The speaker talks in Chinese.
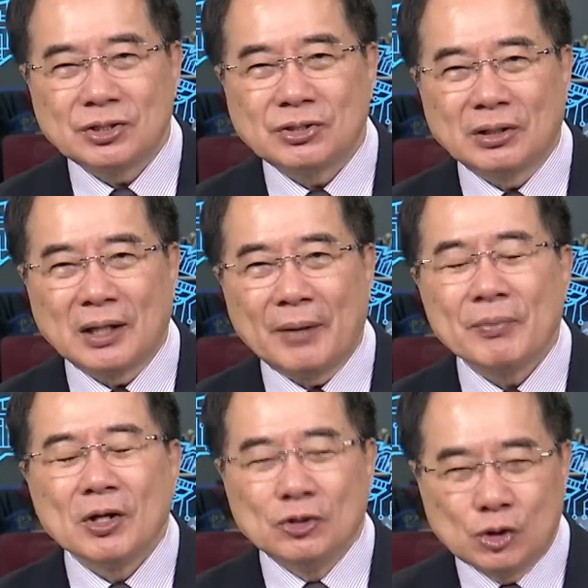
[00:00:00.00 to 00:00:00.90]
者呢，
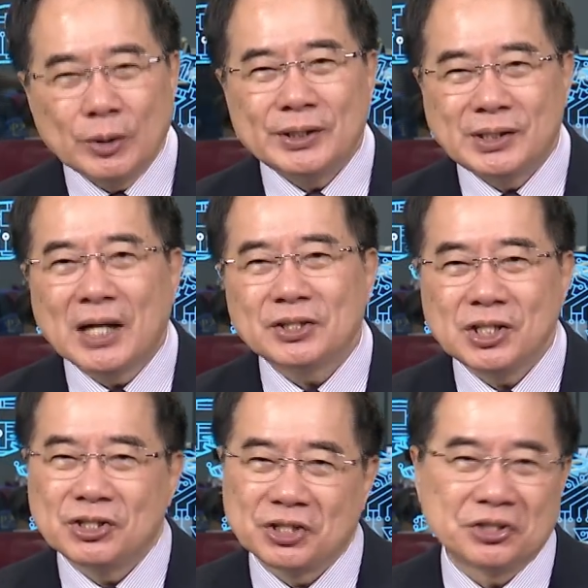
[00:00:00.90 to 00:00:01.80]
就会相信
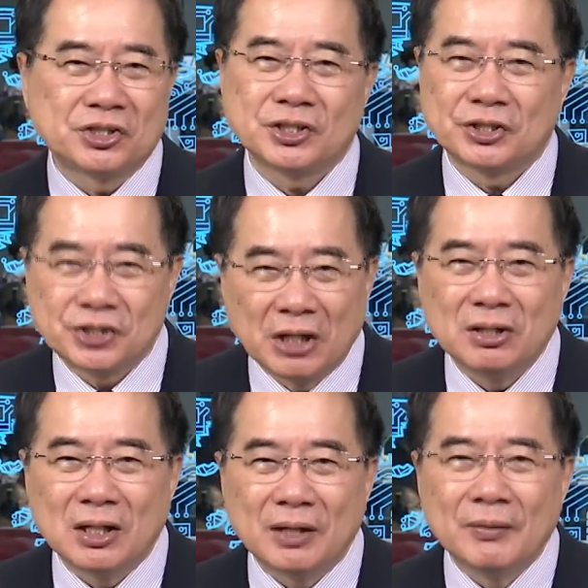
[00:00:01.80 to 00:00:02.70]
么是一个真
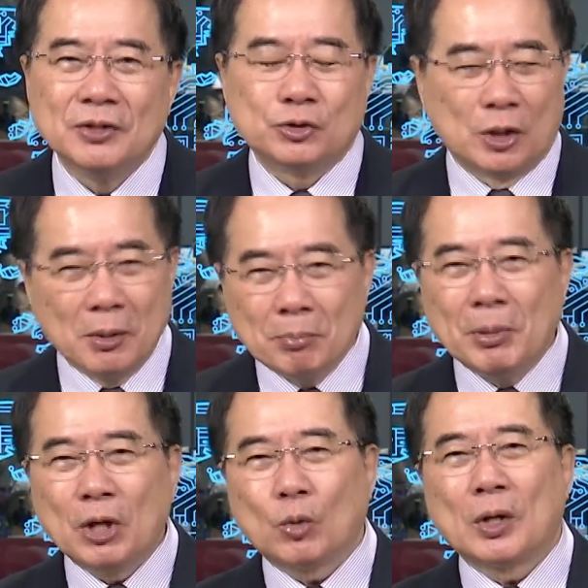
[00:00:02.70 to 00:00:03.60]
理，觉得
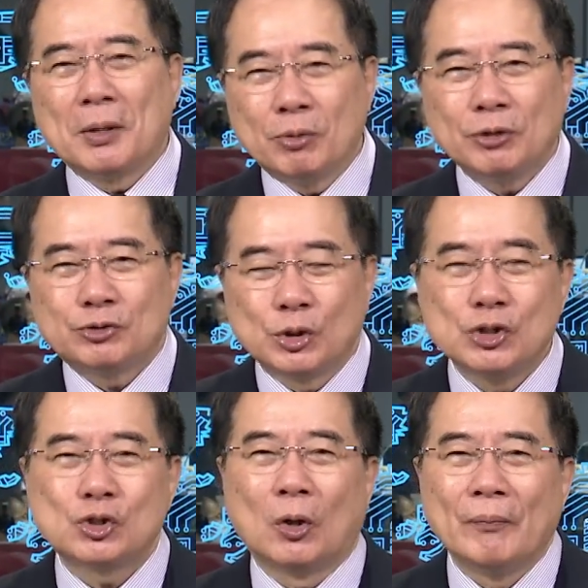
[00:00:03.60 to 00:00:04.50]
美国人会遵
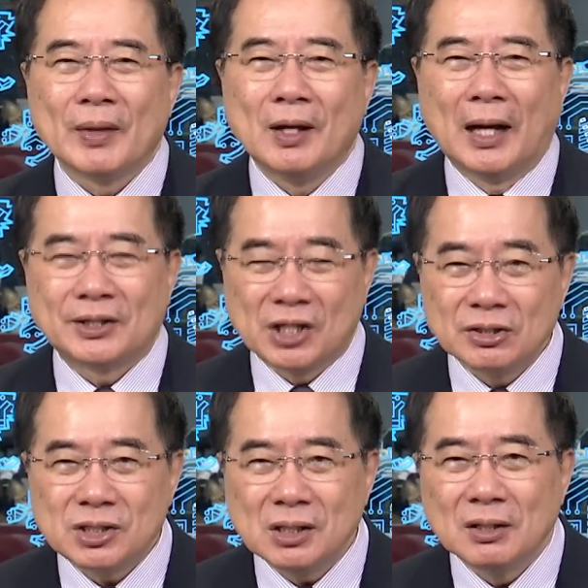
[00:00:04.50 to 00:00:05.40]
守啊诚
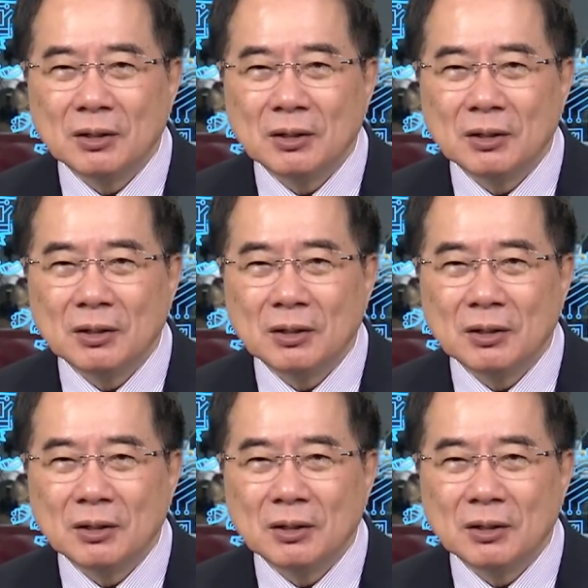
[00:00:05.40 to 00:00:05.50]
信。